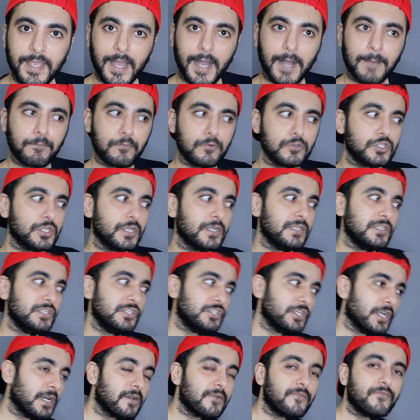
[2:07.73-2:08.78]
कि आप कुछ
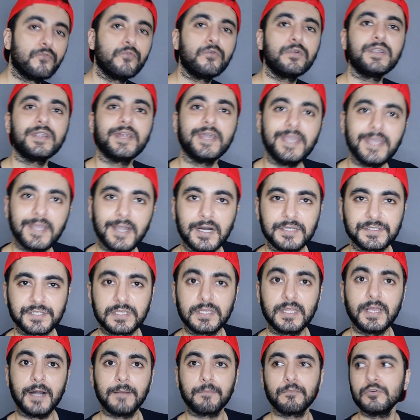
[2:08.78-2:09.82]
जंक फूड नहीं खा
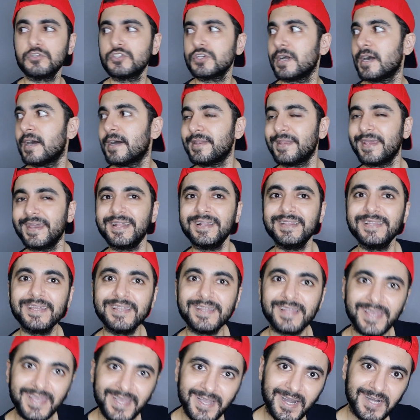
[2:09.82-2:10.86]
सकते आप कुछ अनहेल्दी
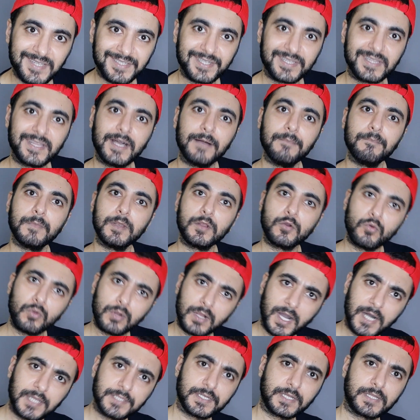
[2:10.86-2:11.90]
नहीं खा सकते आप बिल्कुल
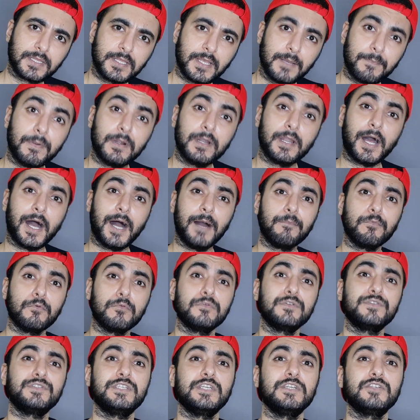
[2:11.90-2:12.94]
खा सकते हैं बट आप
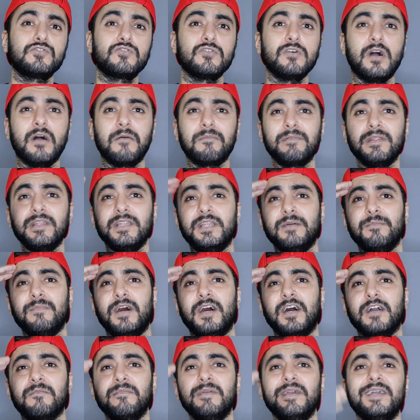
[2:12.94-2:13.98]
उस चीज़ को अपने
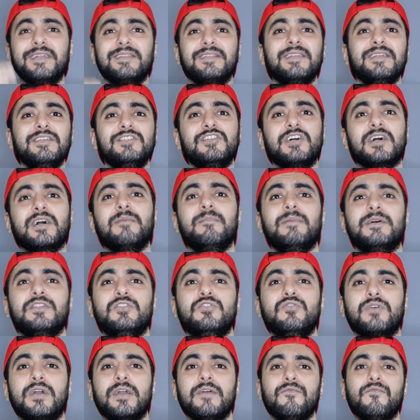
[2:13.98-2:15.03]
दिमाग में इतनी जगह मत
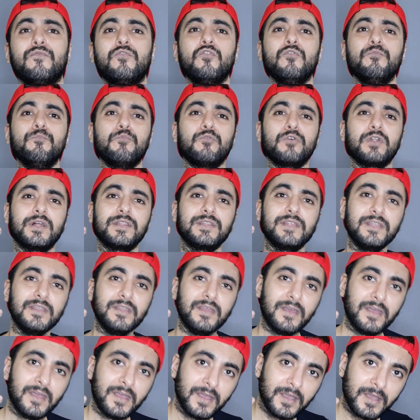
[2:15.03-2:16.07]
दो कि वो पूरा दिन
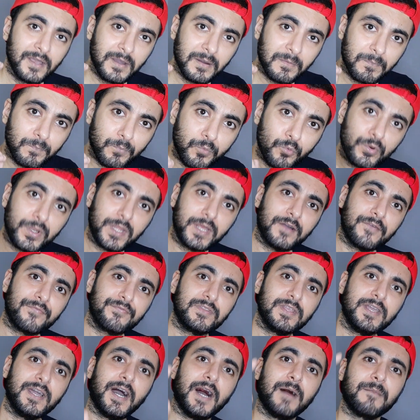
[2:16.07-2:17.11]
पूरे
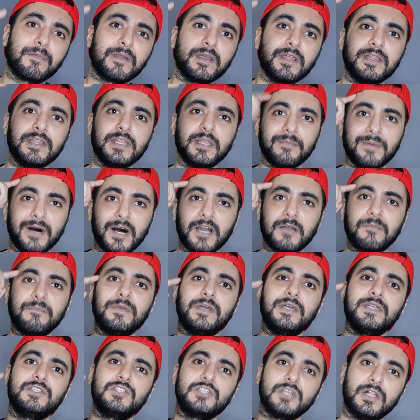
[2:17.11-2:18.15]
हफ्ते आपके दिमाग
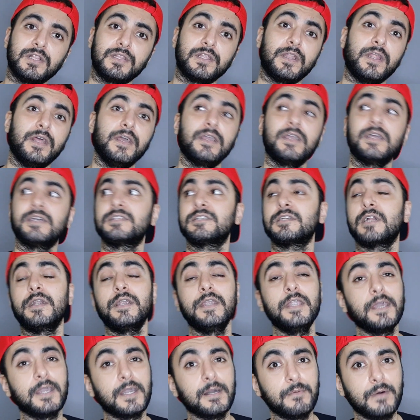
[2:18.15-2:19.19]
में चलता रहे कि
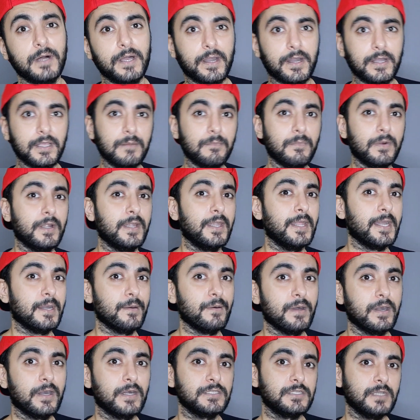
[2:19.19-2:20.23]
संडे कब आएगा या मंडे कब
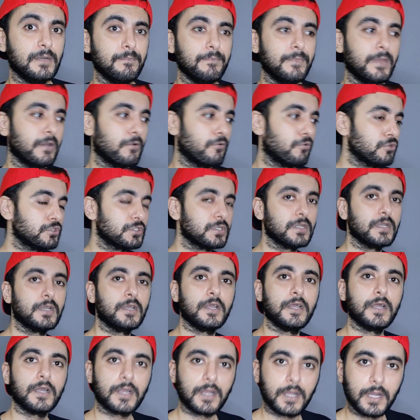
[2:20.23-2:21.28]
आएगा जब मैं कुछ
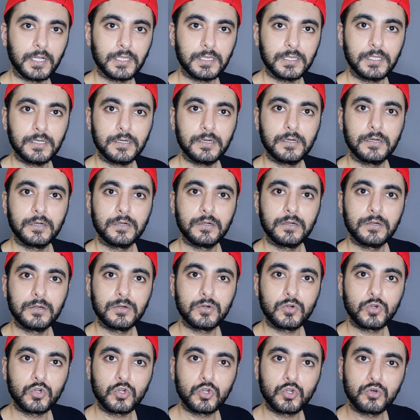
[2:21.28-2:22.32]
गंद
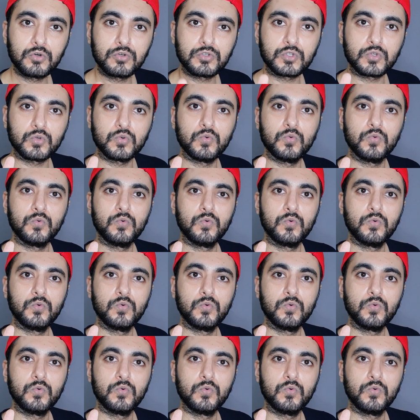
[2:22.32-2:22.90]
ठूसूँ